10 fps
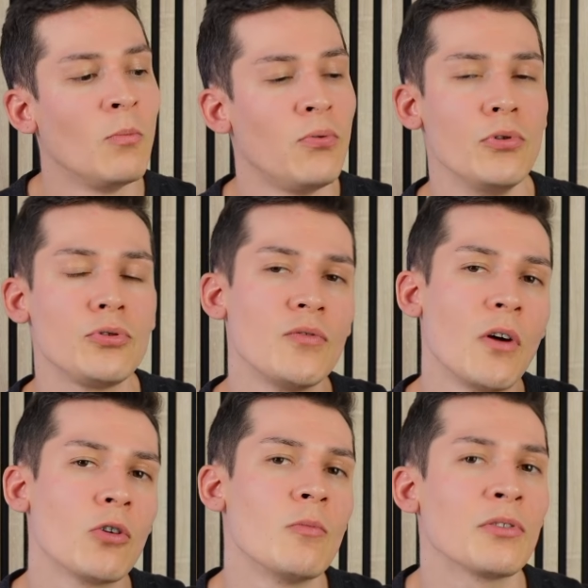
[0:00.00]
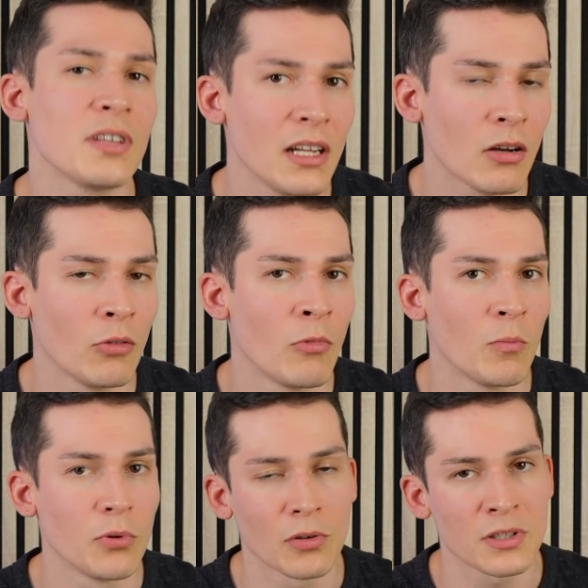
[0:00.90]
Plus tu vas augmenter les
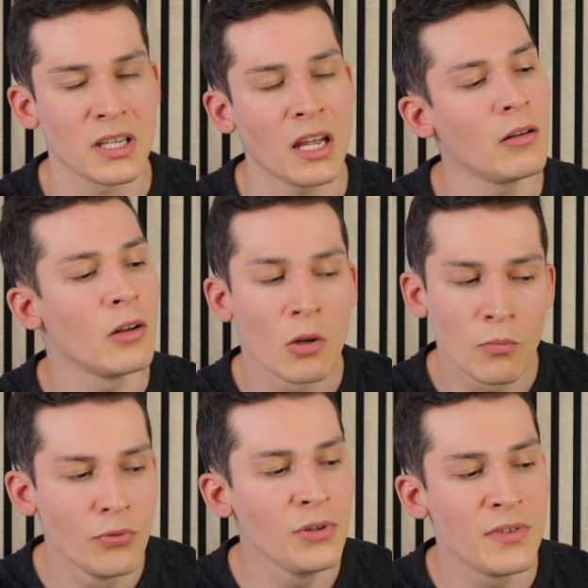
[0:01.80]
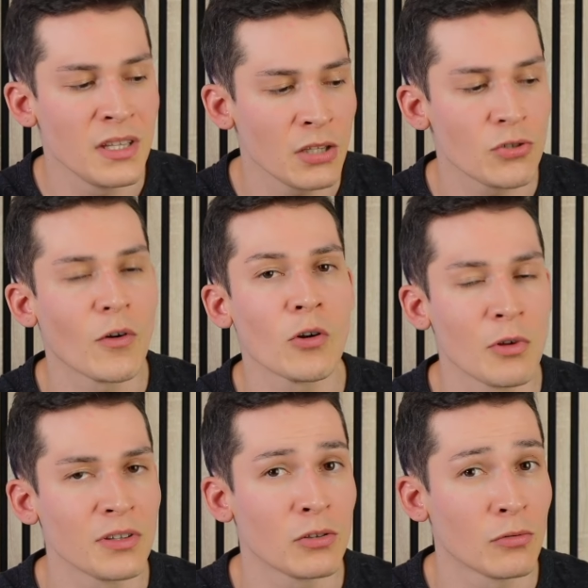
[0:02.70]
rendements potentiels, plus in fine, tu vas
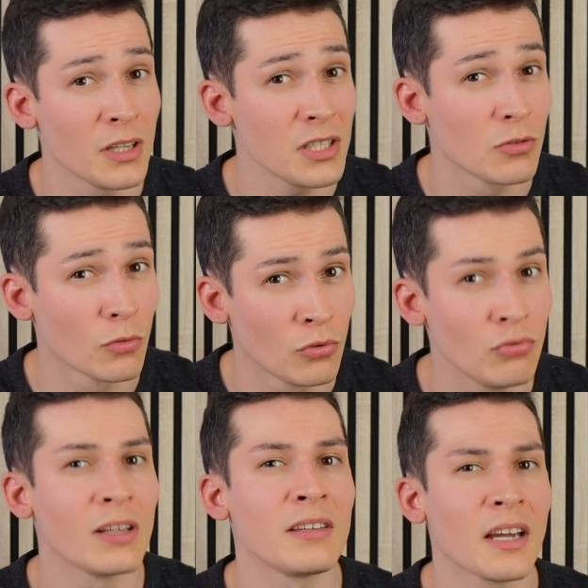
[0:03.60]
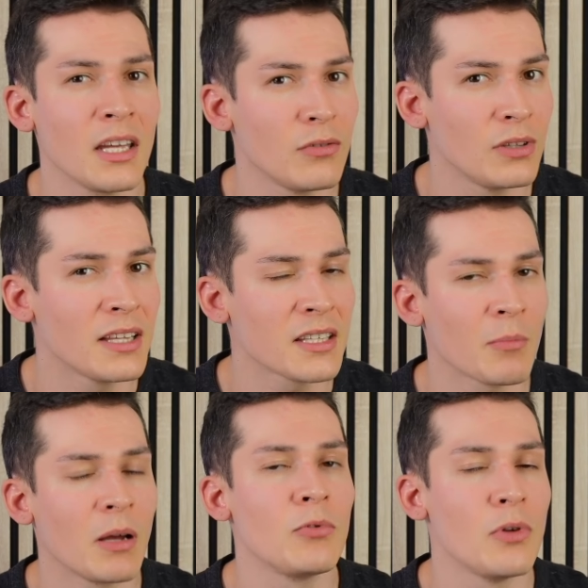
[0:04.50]
augmenter ton risque, donc d'où l'intérêt d'être
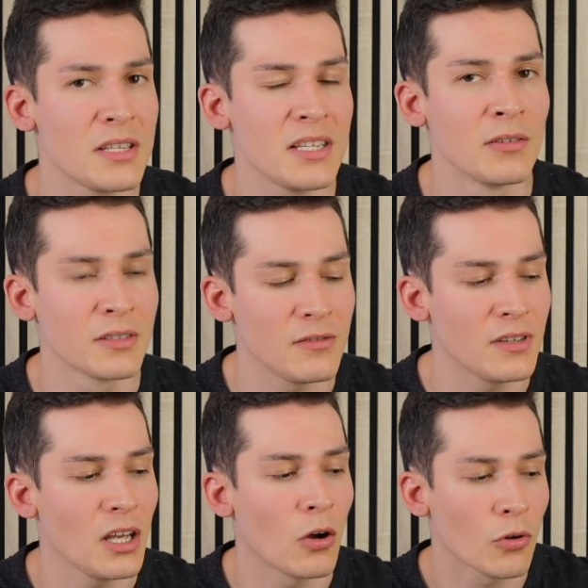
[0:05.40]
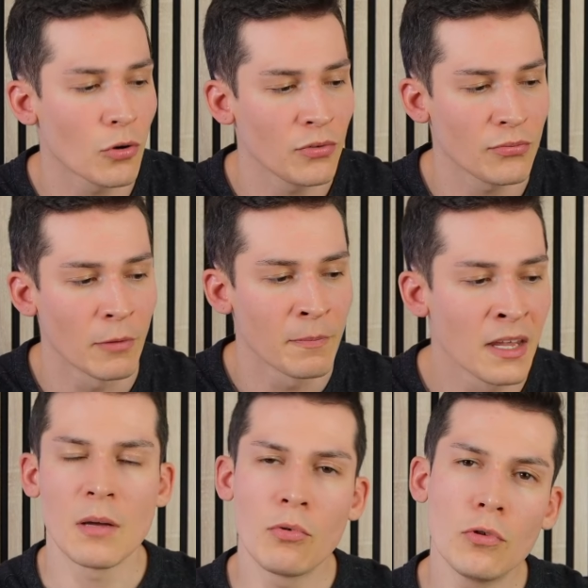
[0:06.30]
capable de les identifier encore une fois.
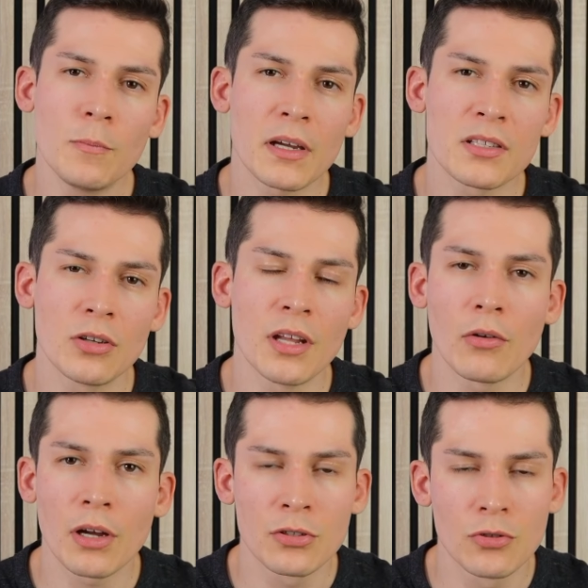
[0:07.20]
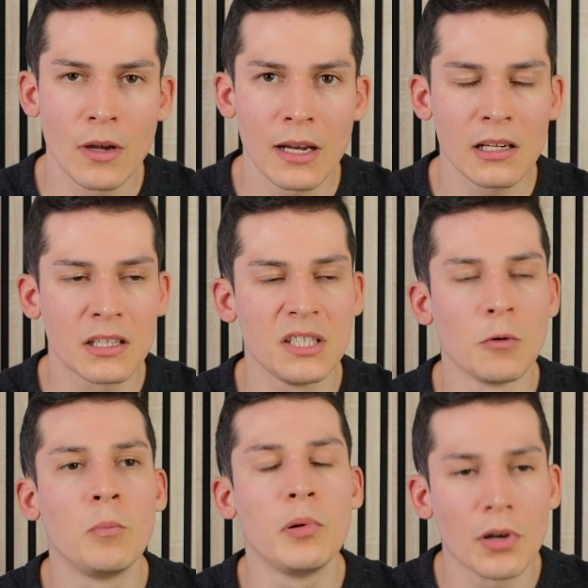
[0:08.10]
Il y a beaucoup de personnes à l'heure actuelle qui
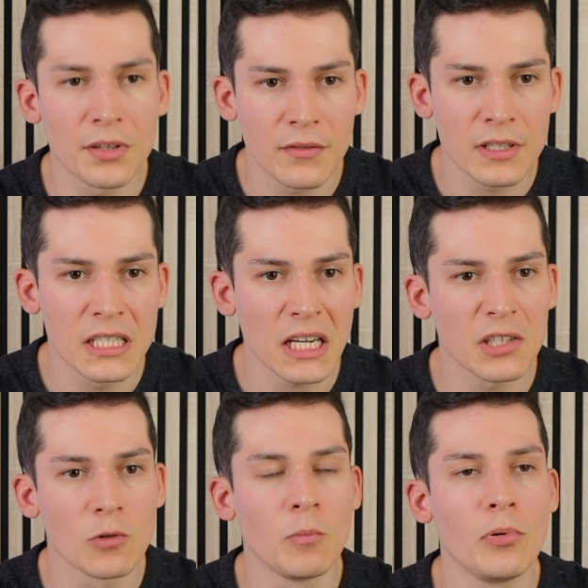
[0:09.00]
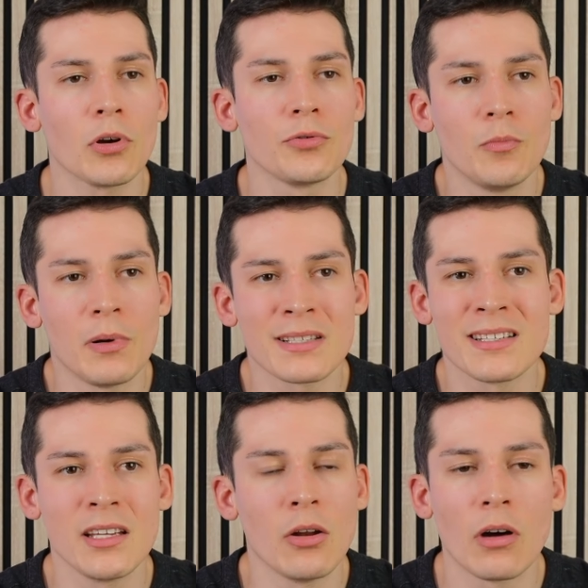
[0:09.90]
ont peur d'investir, qui ont peur de
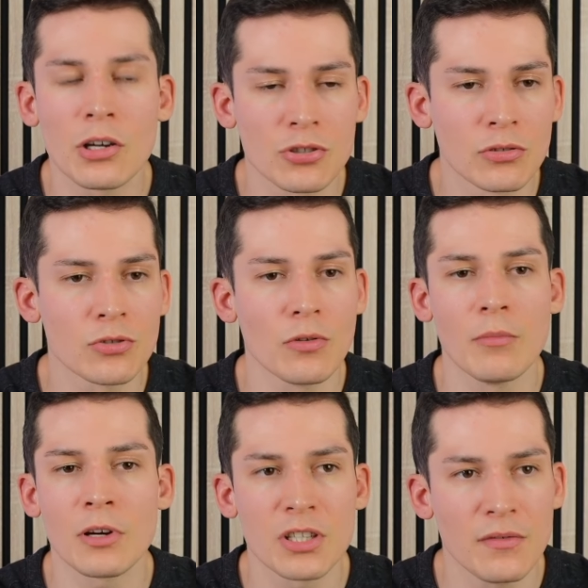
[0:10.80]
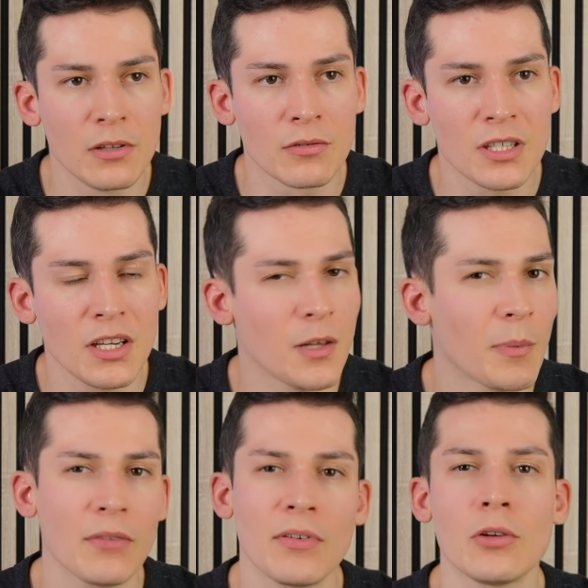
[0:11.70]
placer leur argent sur les marchés financiers, qui
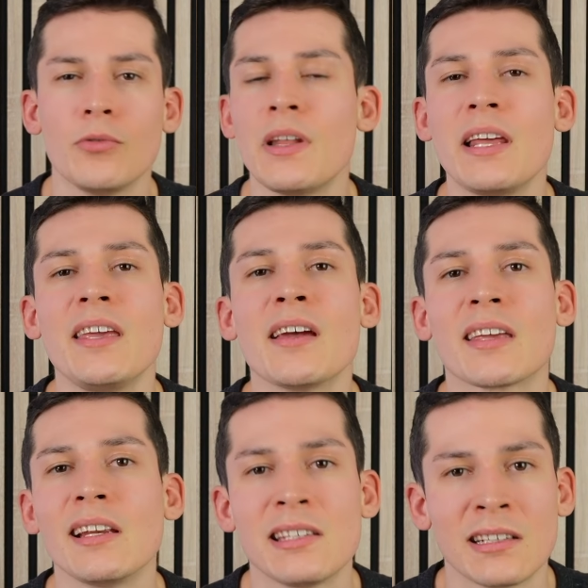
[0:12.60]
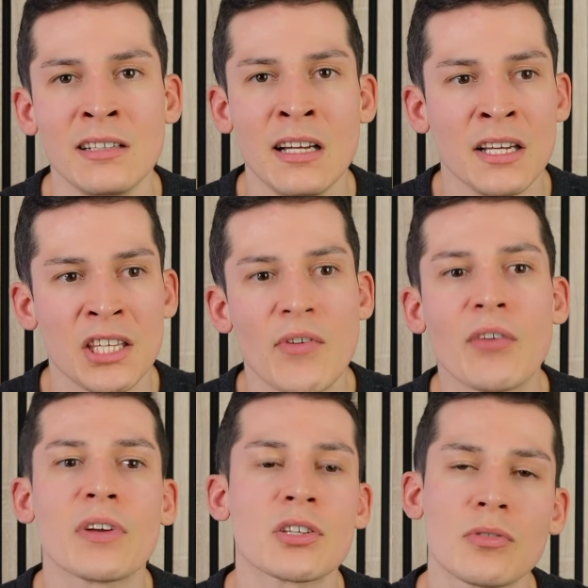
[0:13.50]
préfèrent le déléguer à quelqu'un qui
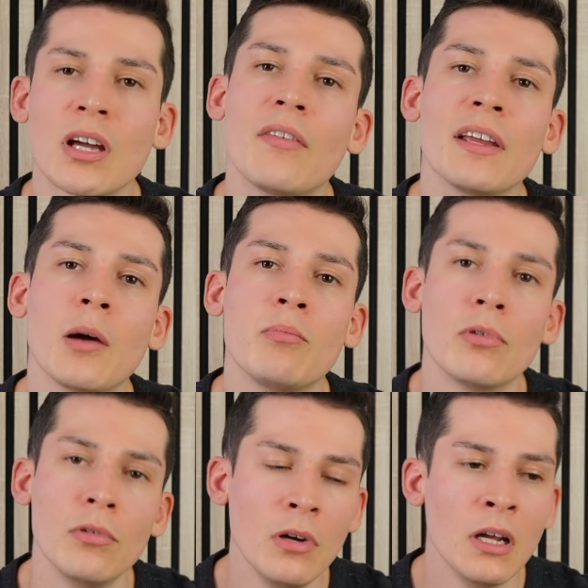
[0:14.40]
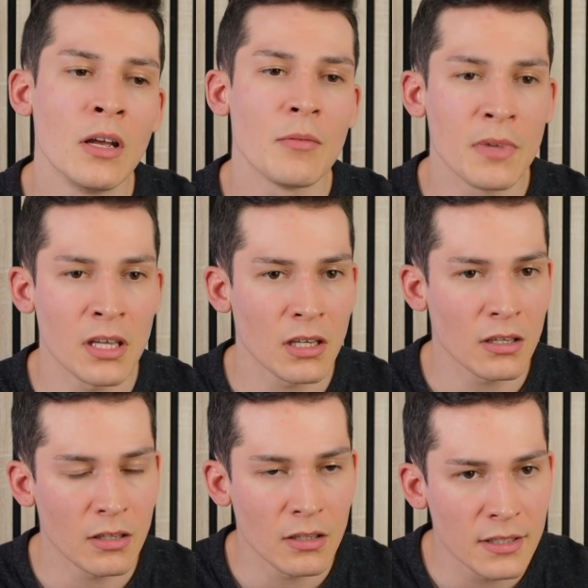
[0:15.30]
va faire ce travail-là pour eux, mais
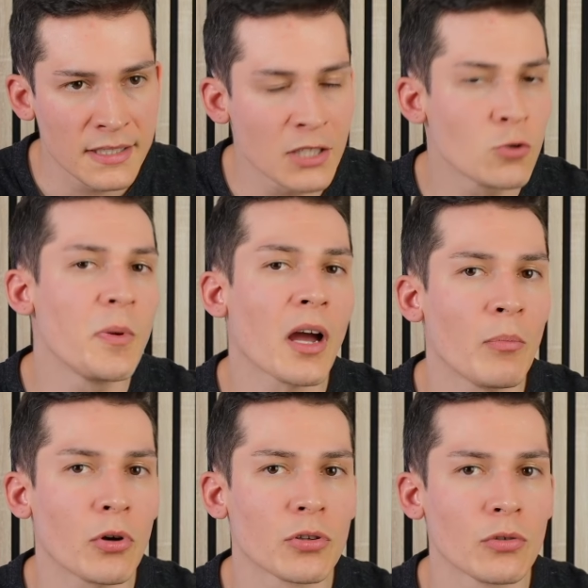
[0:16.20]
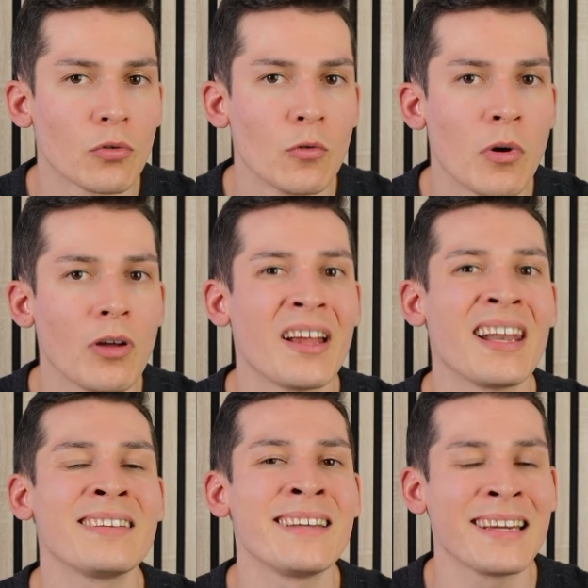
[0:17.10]
c'est super important de comprendre
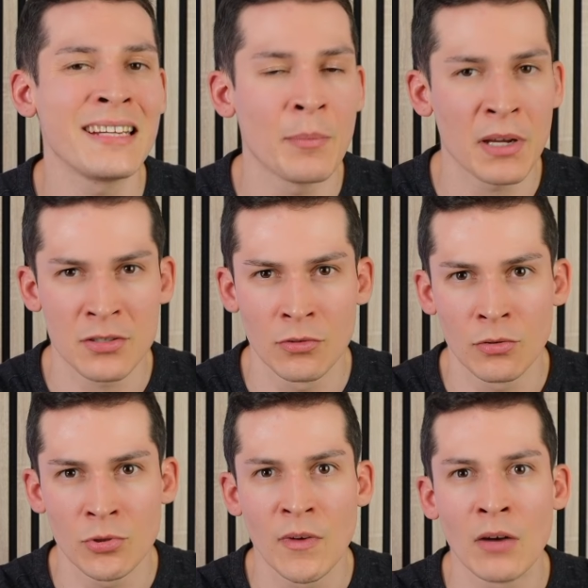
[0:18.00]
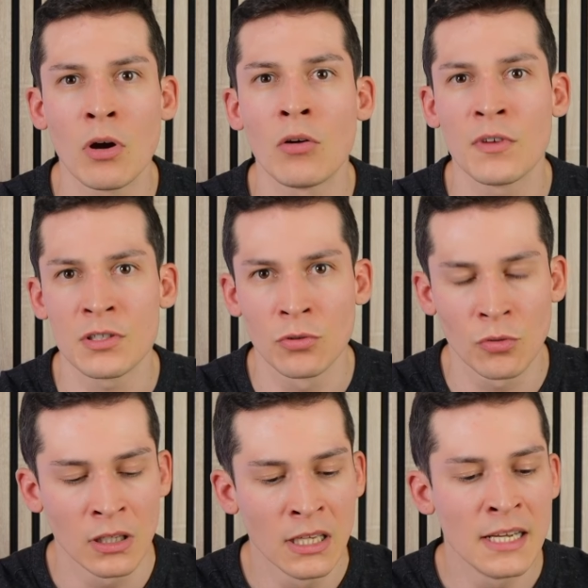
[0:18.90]
l'intérêt de la personne que tu vas avoir en face de
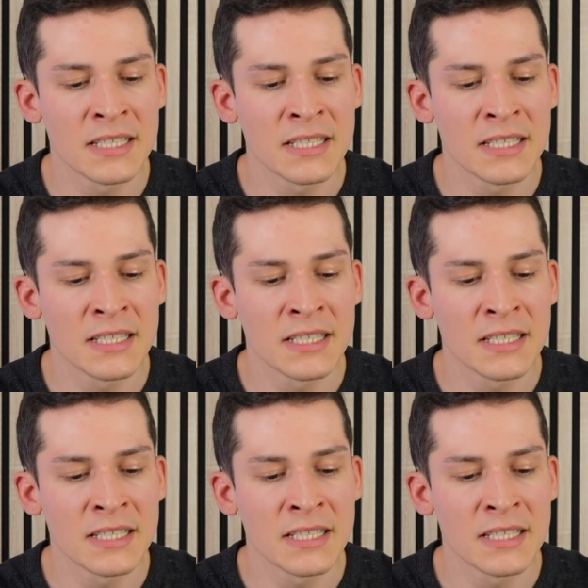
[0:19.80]
toi.